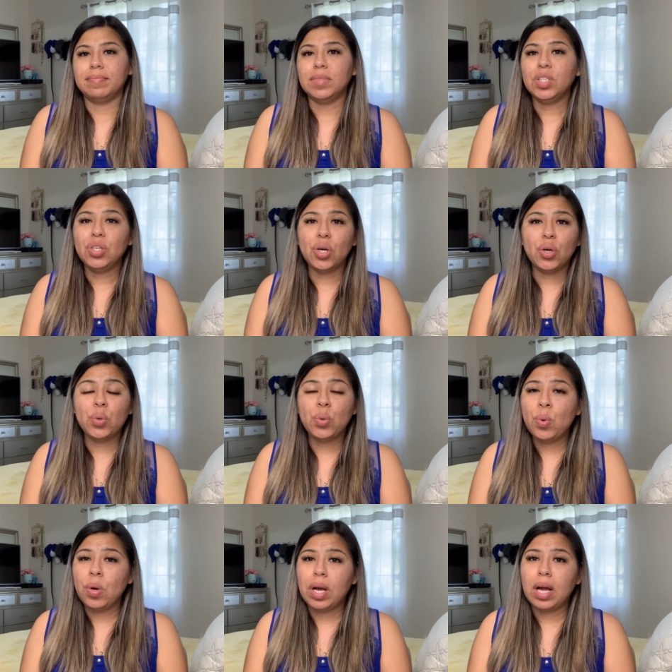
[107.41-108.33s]
Yo
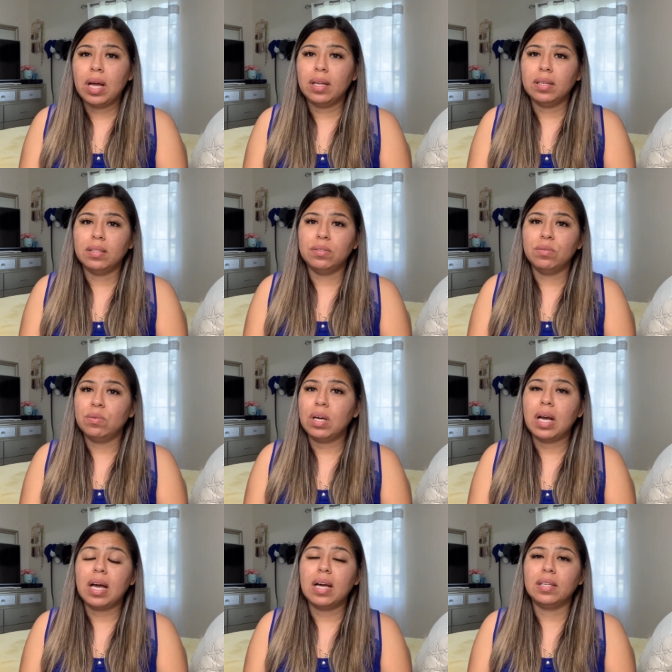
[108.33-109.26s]
nunca,
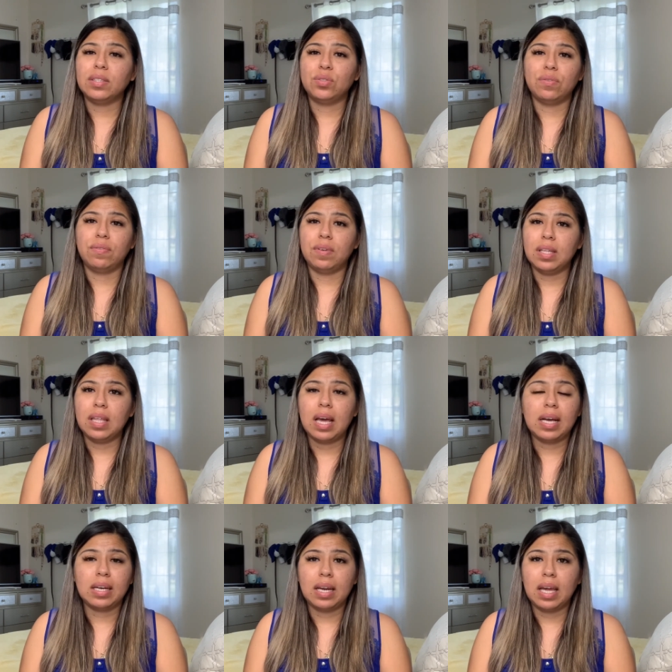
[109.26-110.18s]
nunca sufrí de
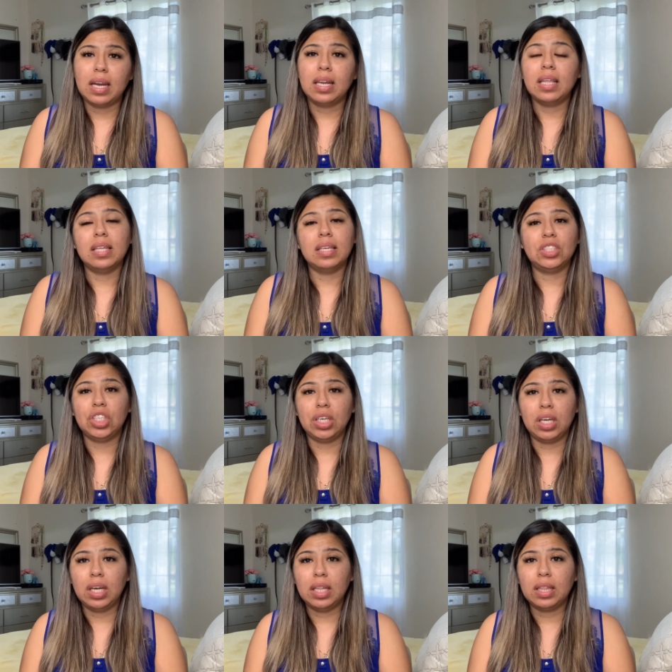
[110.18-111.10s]
acné ni de
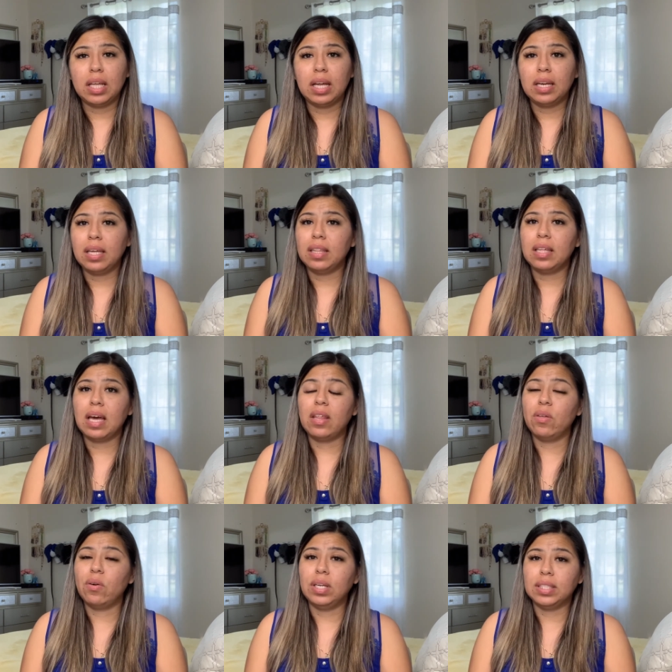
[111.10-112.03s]
chiquita ni de
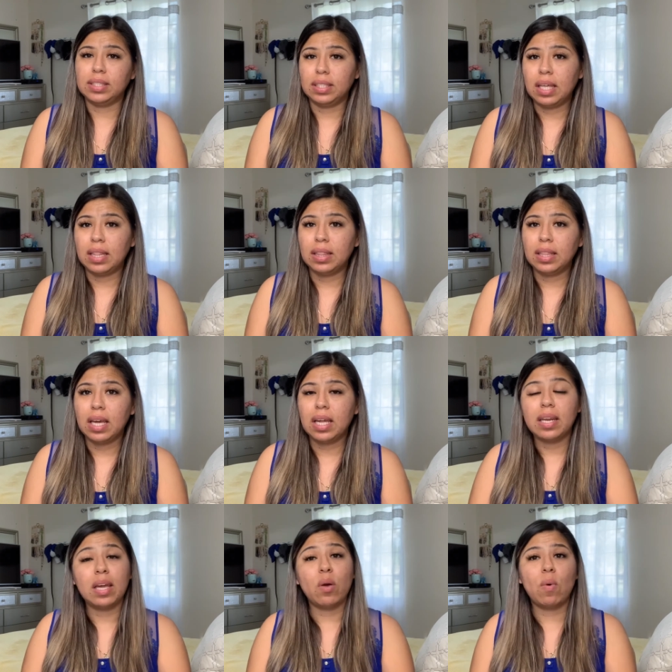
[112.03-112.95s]
adolescente,
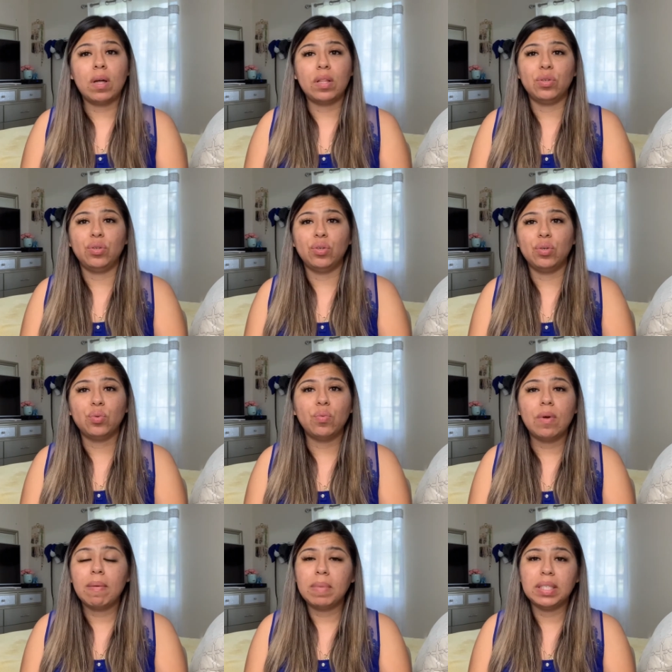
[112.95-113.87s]
ni cuando yo
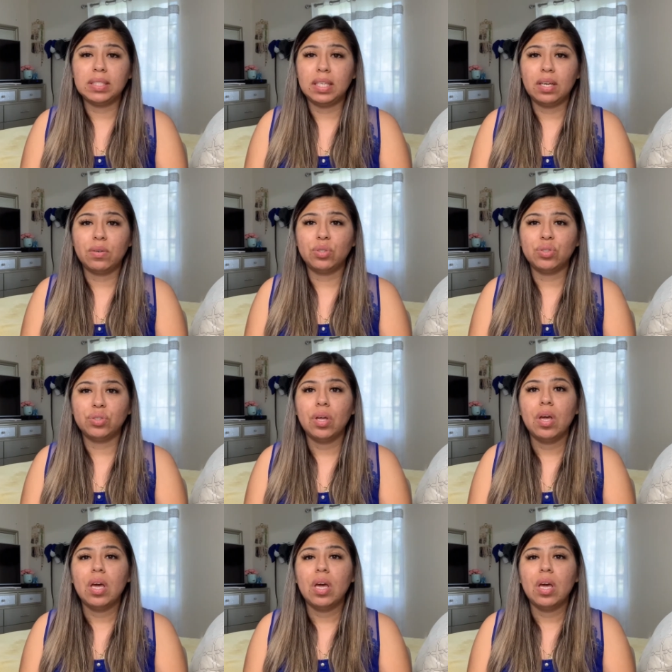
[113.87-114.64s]
tuve a mis hijos.